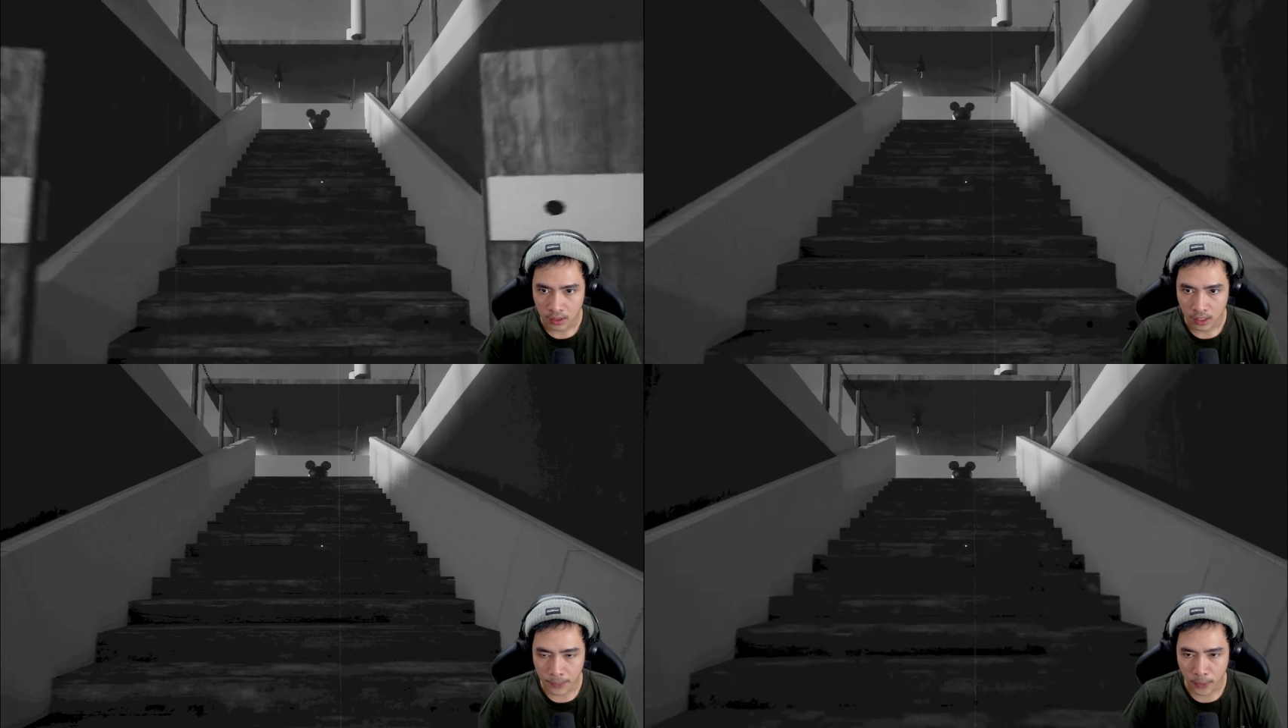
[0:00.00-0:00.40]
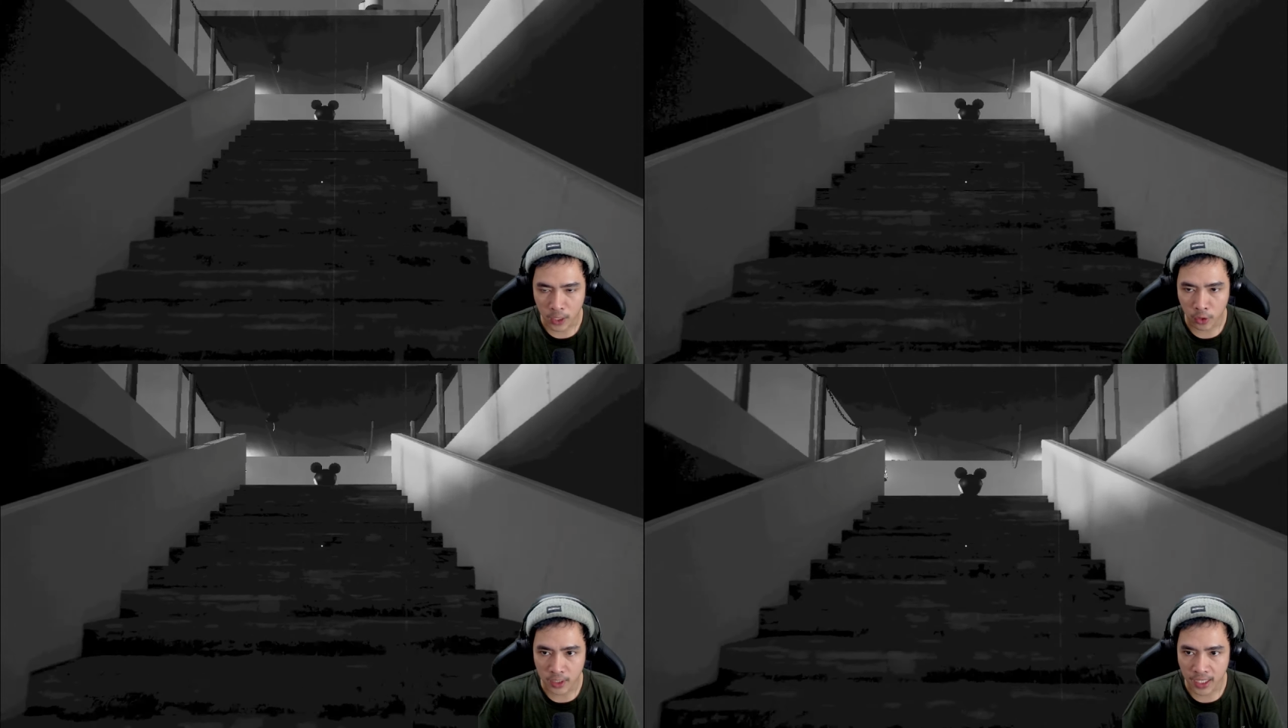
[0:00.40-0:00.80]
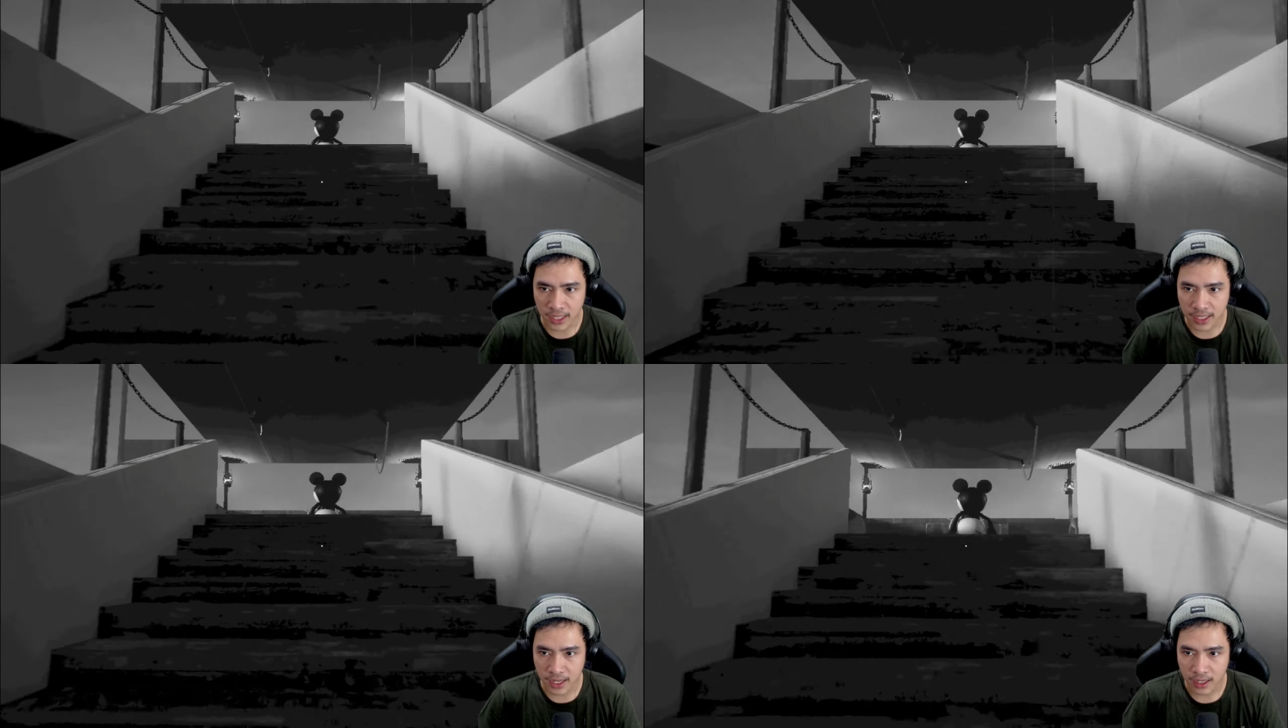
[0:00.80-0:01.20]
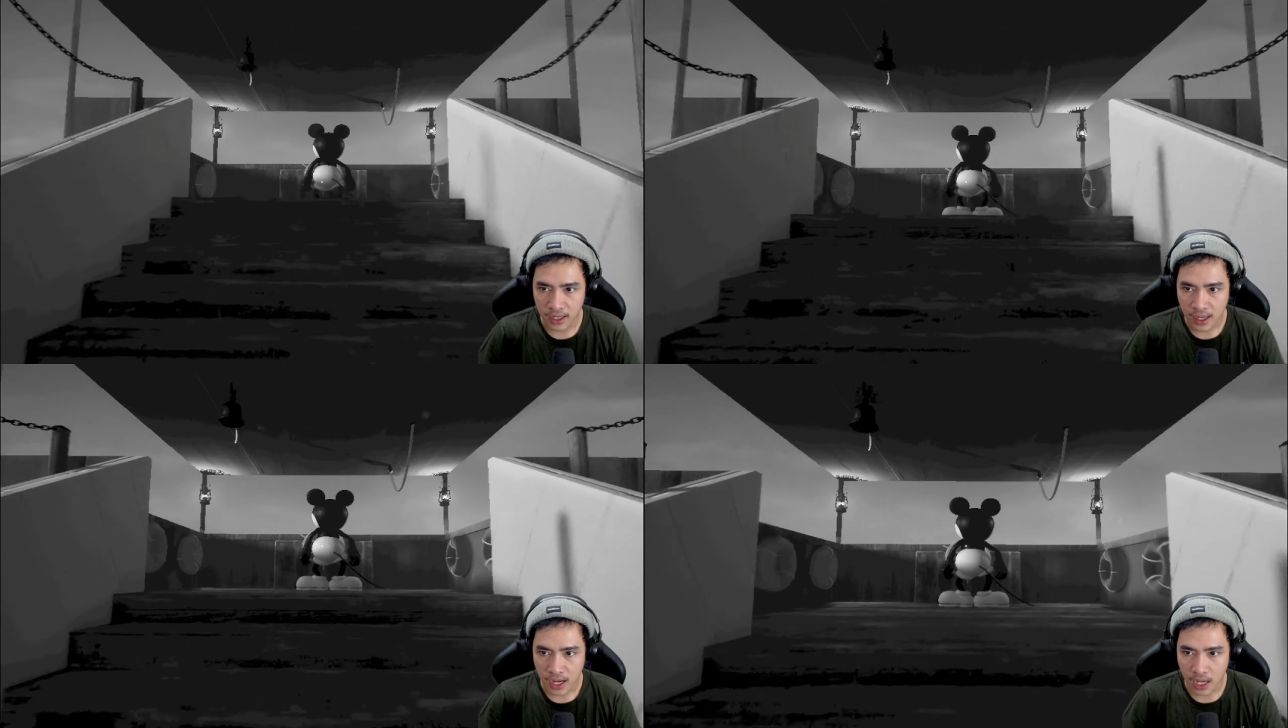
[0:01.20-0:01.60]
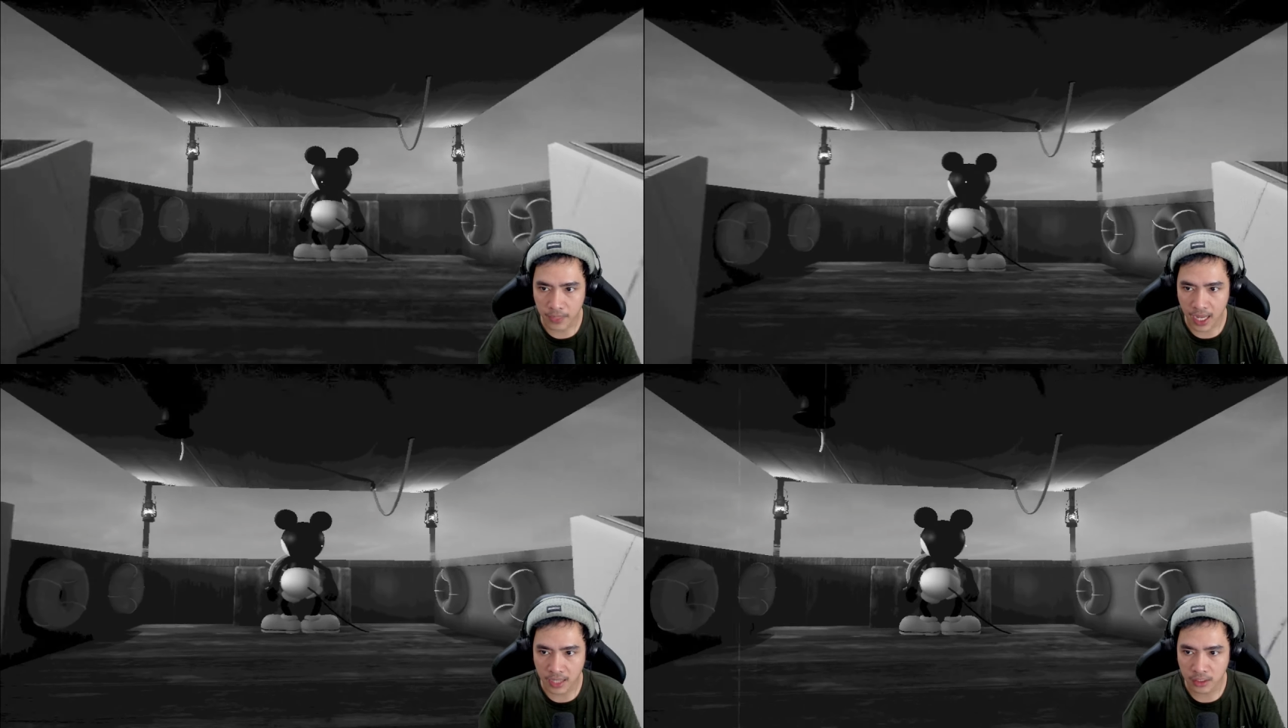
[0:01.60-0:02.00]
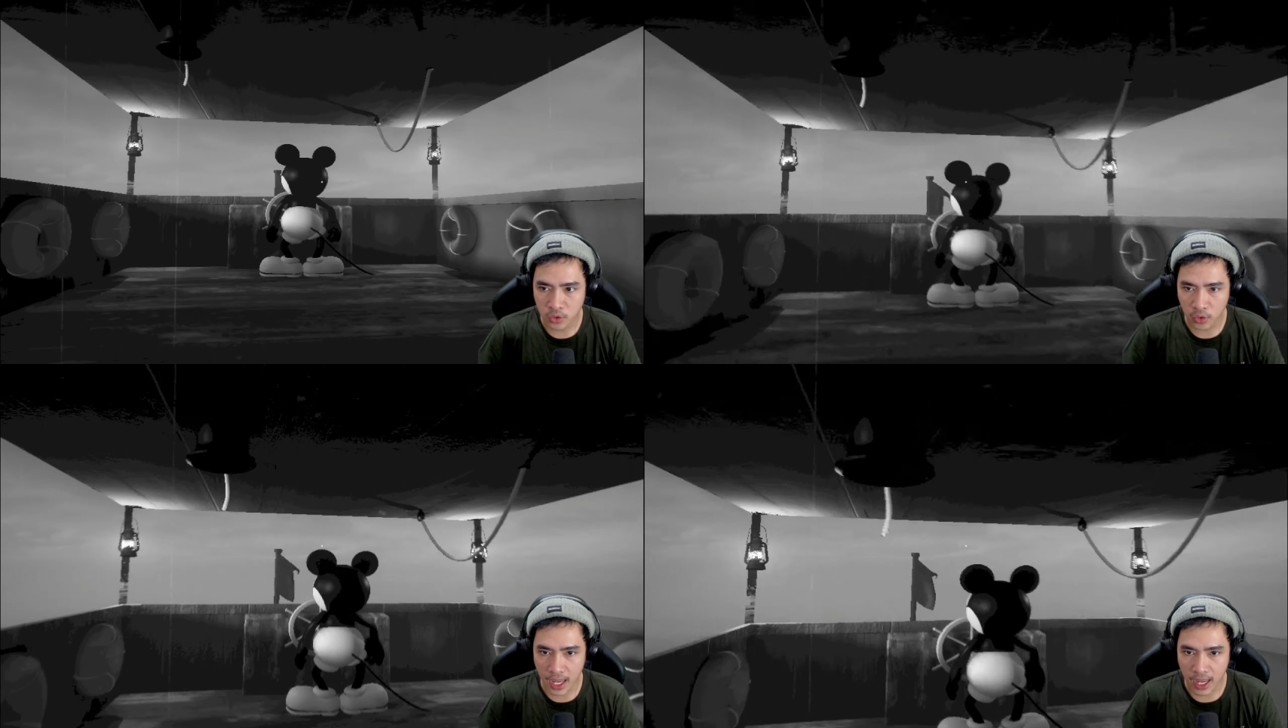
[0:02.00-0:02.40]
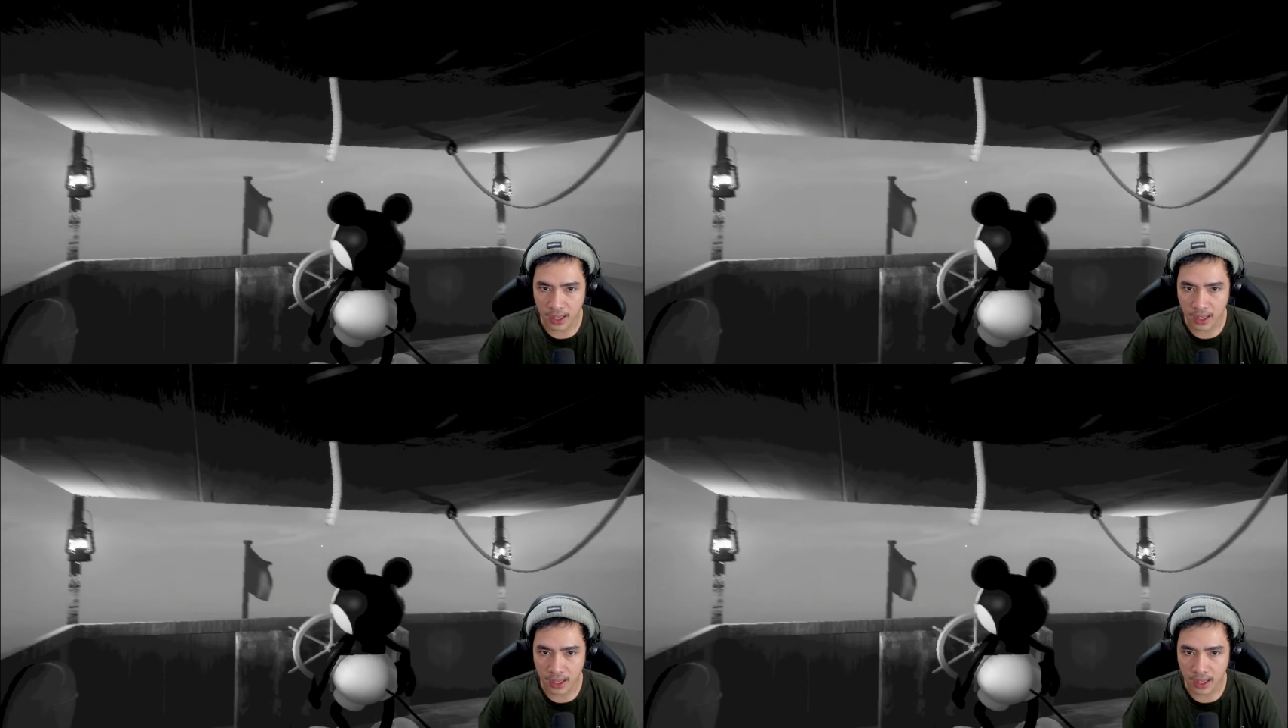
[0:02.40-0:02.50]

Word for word: Laporan dulu ternyata. Kapten, sudah.